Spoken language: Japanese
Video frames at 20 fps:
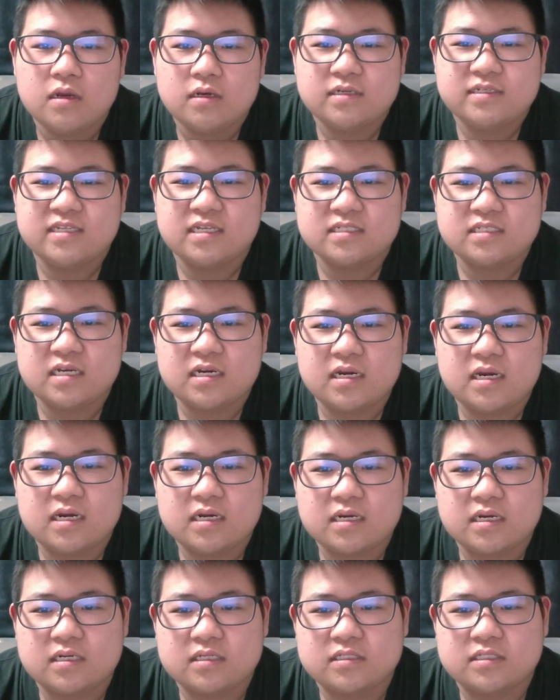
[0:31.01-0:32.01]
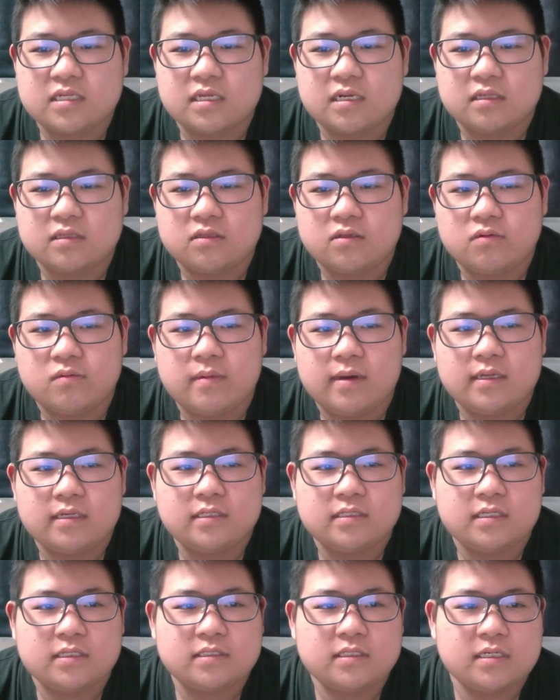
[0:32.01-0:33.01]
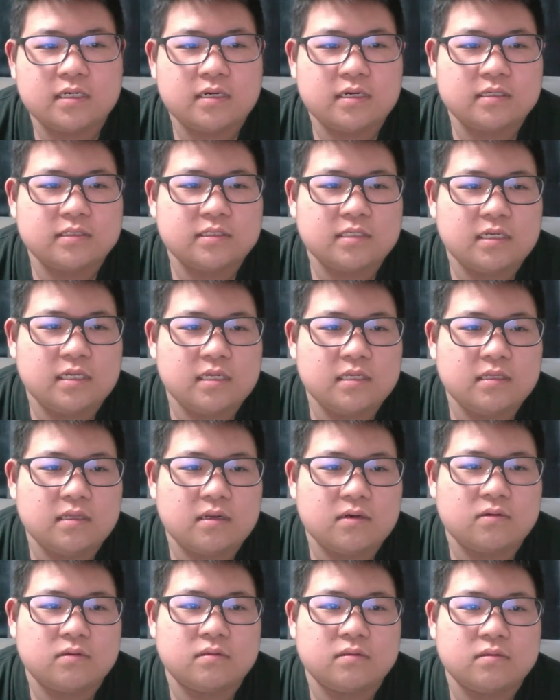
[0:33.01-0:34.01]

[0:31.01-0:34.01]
リサちゃん側からしたらって。お前リサちゃん側じゃねえだろ。